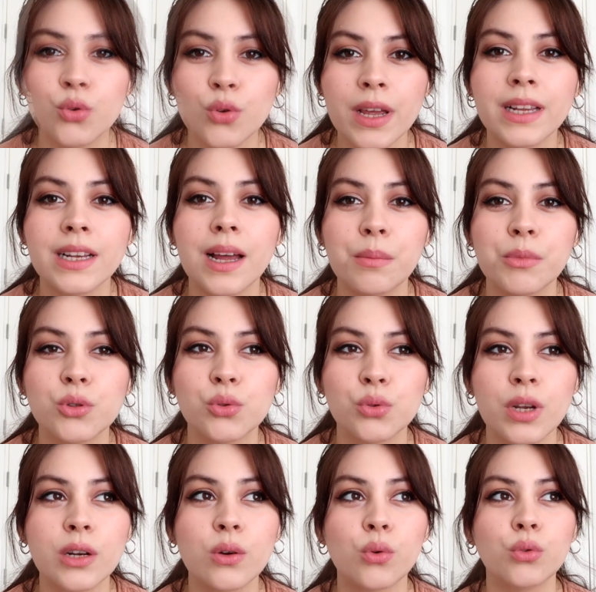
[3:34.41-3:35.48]
Sürekli ama
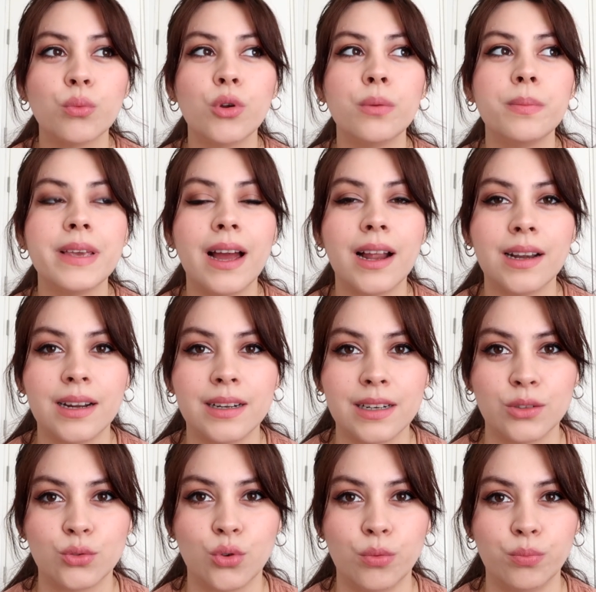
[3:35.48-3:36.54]
sürekli onu böyle bir
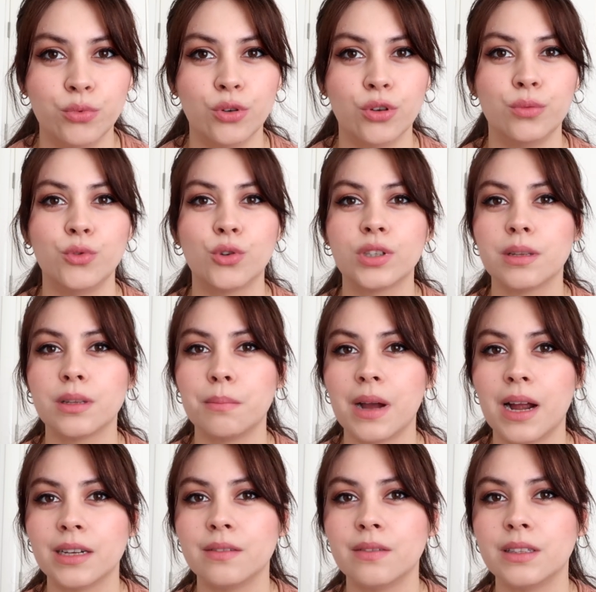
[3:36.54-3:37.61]
yerlerden topluyorum. Yok işte
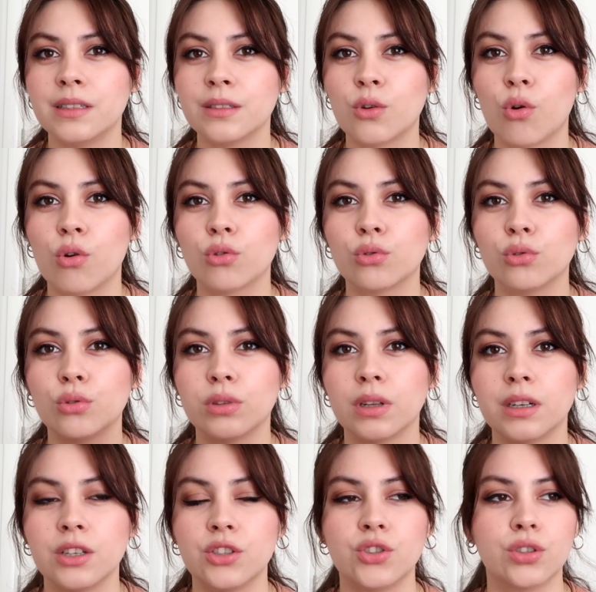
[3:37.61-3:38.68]
merdivenin
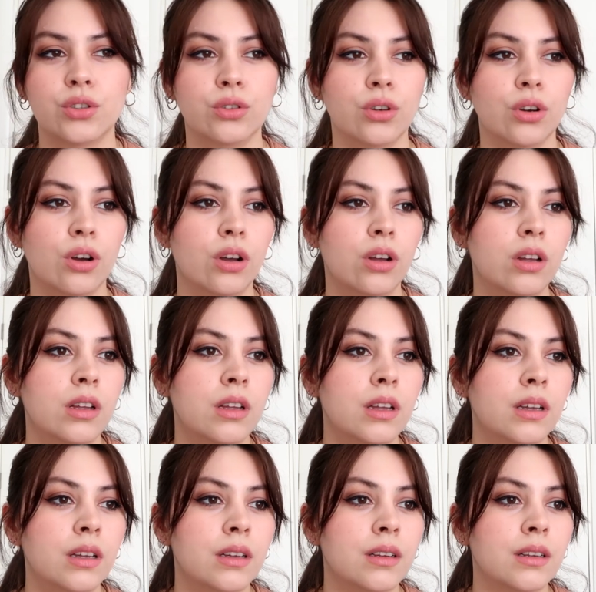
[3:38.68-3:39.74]
korkuluklarına çıkıyor.
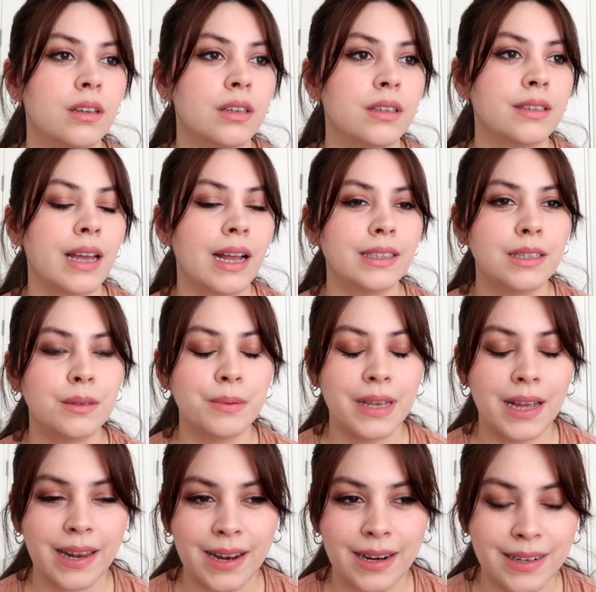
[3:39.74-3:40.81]
Kendini bir
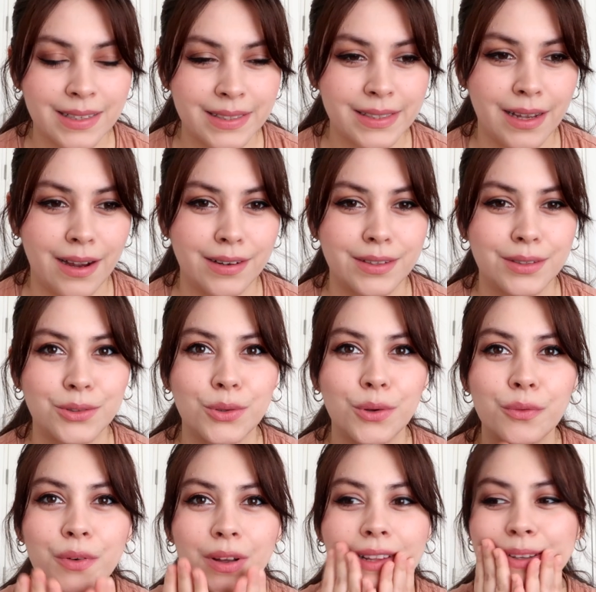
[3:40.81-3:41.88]
yerlerden
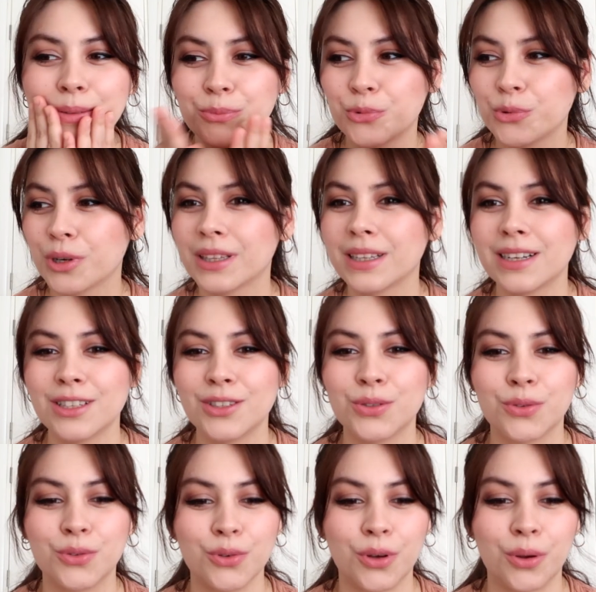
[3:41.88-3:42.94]
sarkıtıyor falan. Buralara
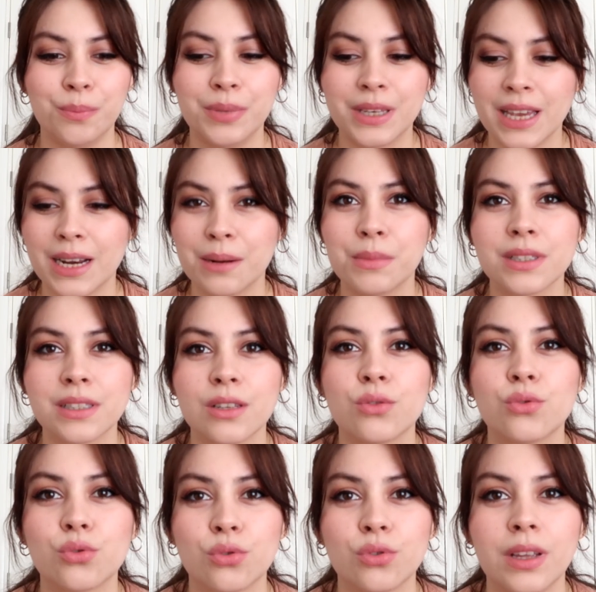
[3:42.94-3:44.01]
çıkıyor. Bir kere masanın
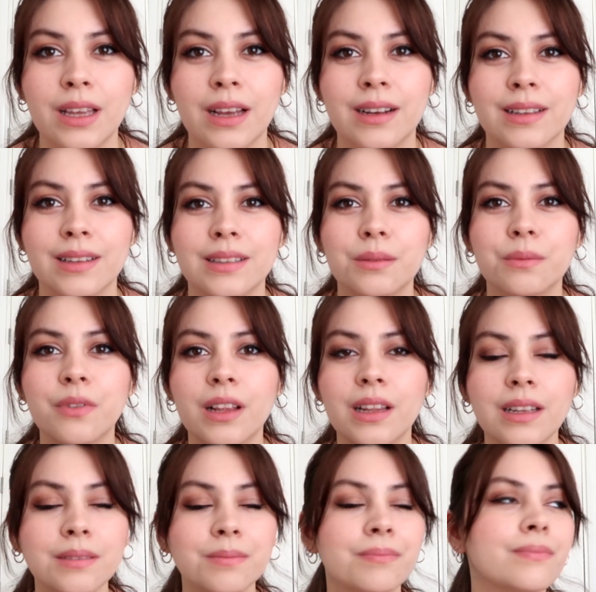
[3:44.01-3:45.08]
üstünde yakaladım
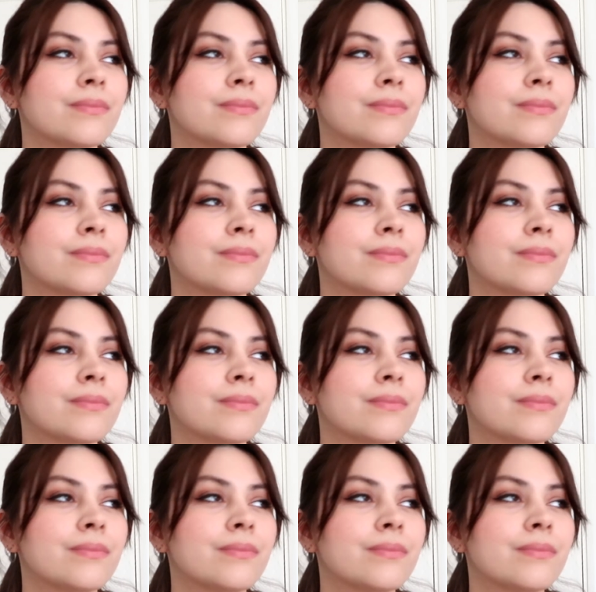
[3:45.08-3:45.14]
falan.